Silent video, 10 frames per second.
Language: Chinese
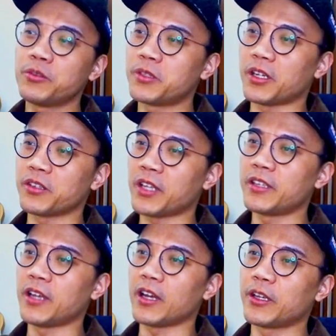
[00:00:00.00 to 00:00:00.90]
什么讲山
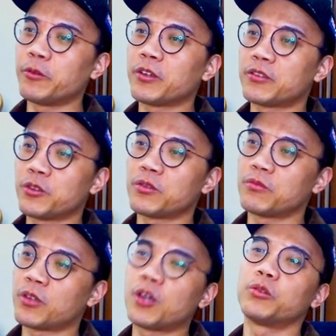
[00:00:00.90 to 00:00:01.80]
羊？因为就
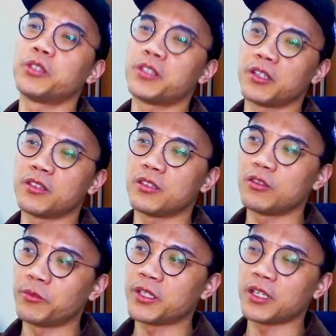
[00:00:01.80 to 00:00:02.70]
goat 这个字，
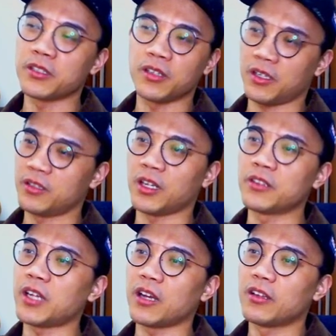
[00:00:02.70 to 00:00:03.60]
我们现在真的很常
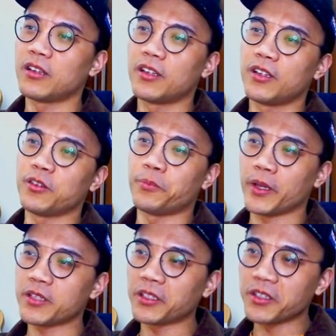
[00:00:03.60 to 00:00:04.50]
讲。就不
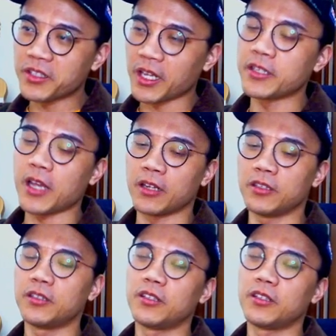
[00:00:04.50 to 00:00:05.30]
要再提山羊了。